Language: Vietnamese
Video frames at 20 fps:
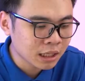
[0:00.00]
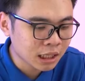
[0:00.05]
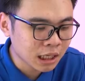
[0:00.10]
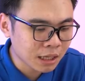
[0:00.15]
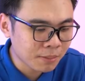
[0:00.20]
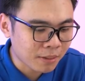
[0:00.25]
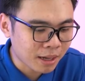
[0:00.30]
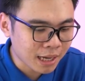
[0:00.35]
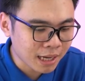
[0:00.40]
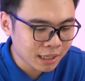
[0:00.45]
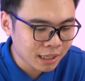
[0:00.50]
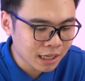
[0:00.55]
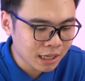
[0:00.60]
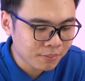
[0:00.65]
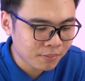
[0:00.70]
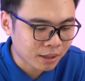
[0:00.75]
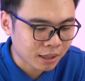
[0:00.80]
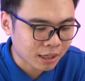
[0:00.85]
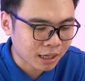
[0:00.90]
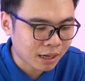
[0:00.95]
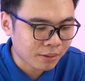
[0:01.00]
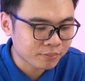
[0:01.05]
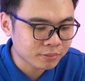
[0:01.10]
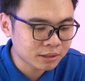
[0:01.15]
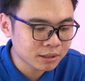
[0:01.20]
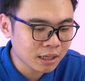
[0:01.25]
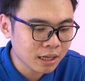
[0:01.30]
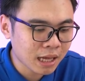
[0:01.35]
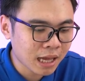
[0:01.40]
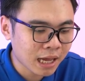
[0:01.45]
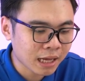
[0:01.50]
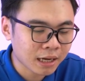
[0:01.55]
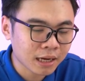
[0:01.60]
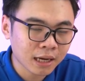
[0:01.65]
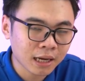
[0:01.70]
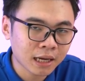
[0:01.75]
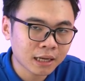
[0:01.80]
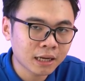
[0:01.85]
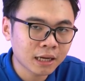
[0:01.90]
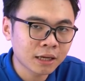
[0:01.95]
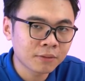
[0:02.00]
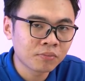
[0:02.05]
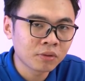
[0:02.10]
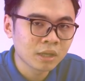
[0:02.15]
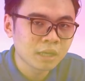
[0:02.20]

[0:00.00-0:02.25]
khi mà SD mình cắm giữa hai khe đây